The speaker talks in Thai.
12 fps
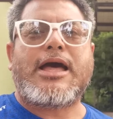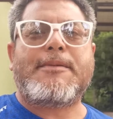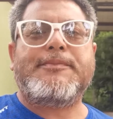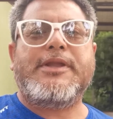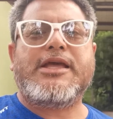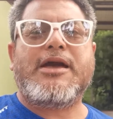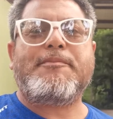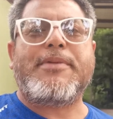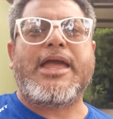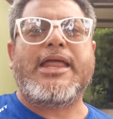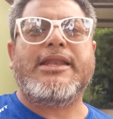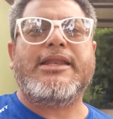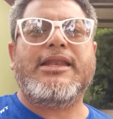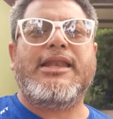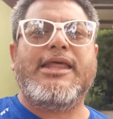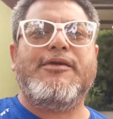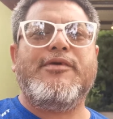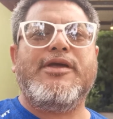ครับนี่ก็เป็น
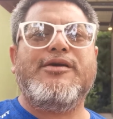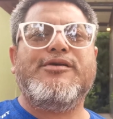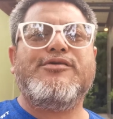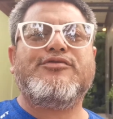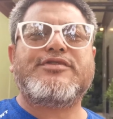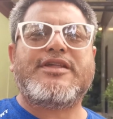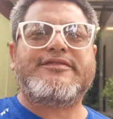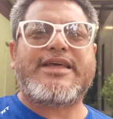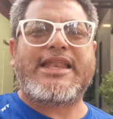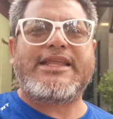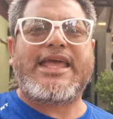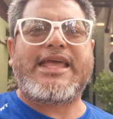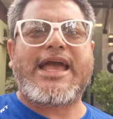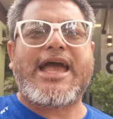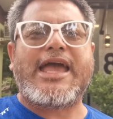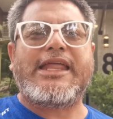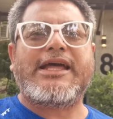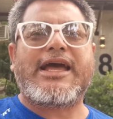รีวิวสั้นๆ
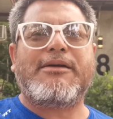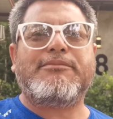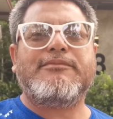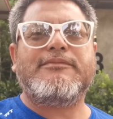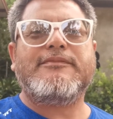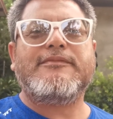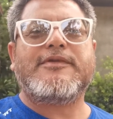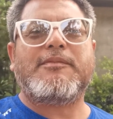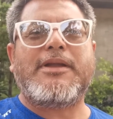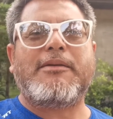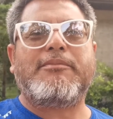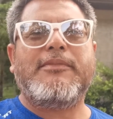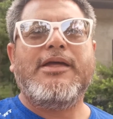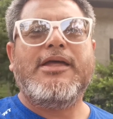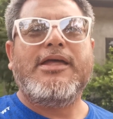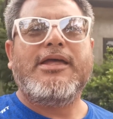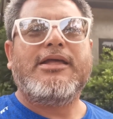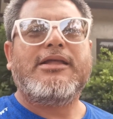ง่ายๆ นะครับสำหรับ
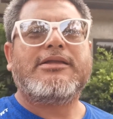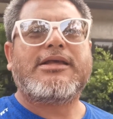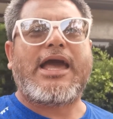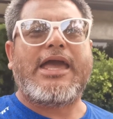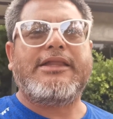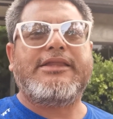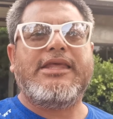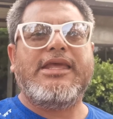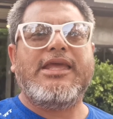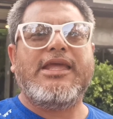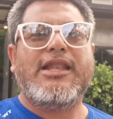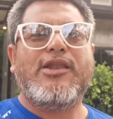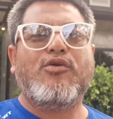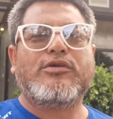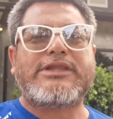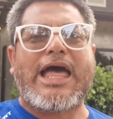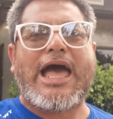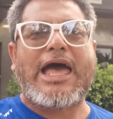ใครที่ลง
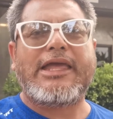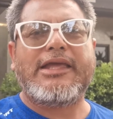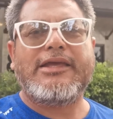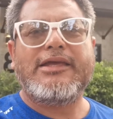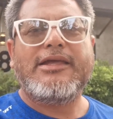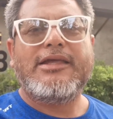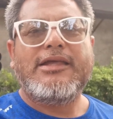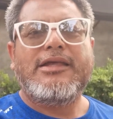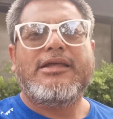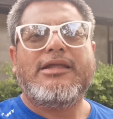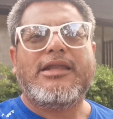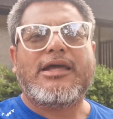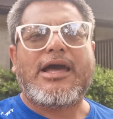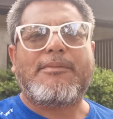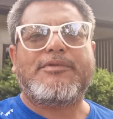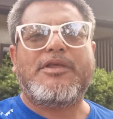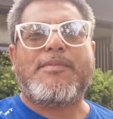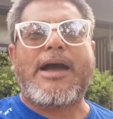ใต้ครับ
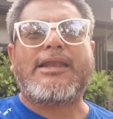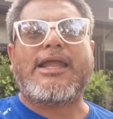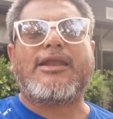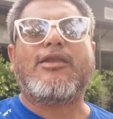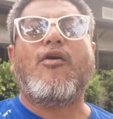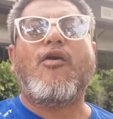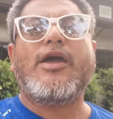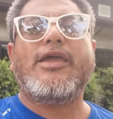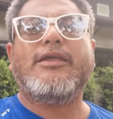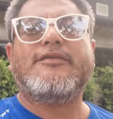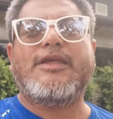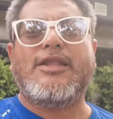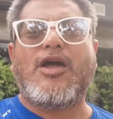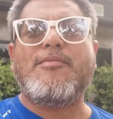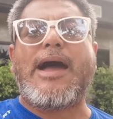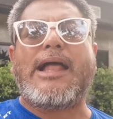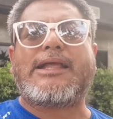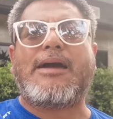ที่พักหลักร้อย
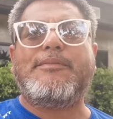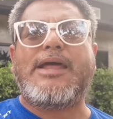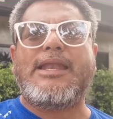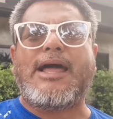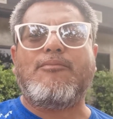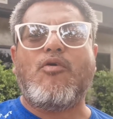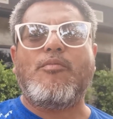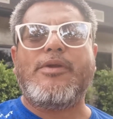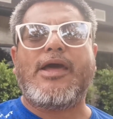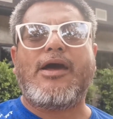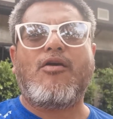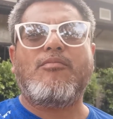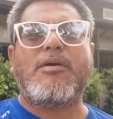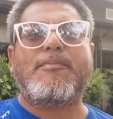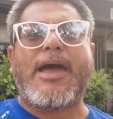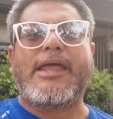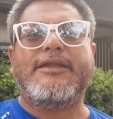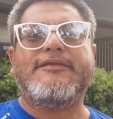400 บาทครับด้านหลังผมเนี่ยห้องเบอร์
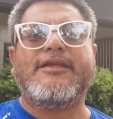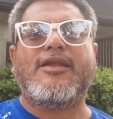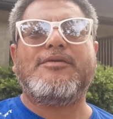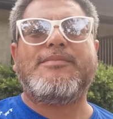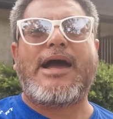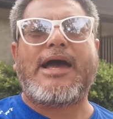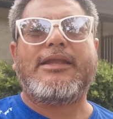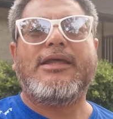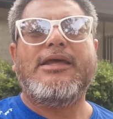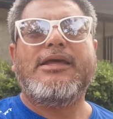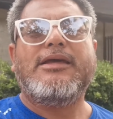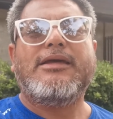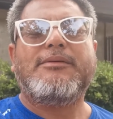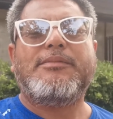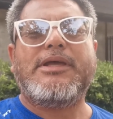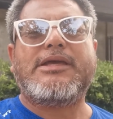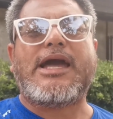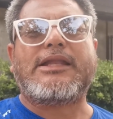8 นี่ 400 บาท
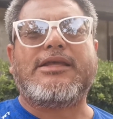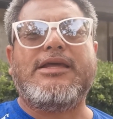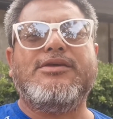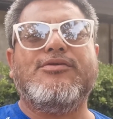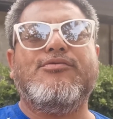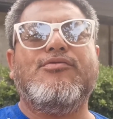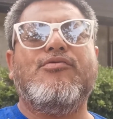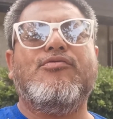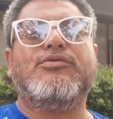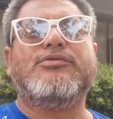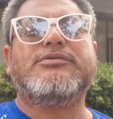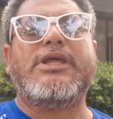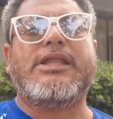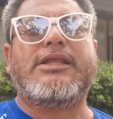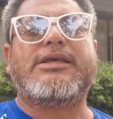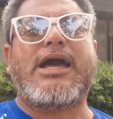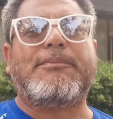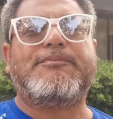พิกัดก็อยู่ติด
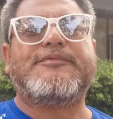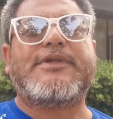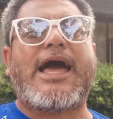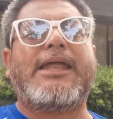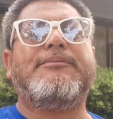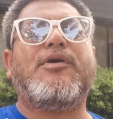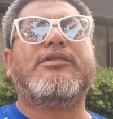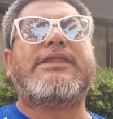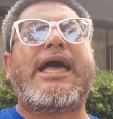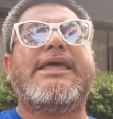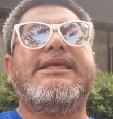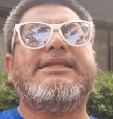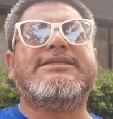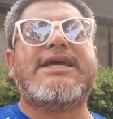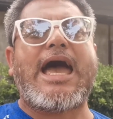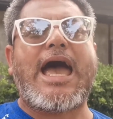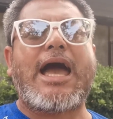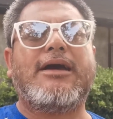กับศาลพ่อตาหิน
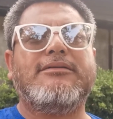ช้าง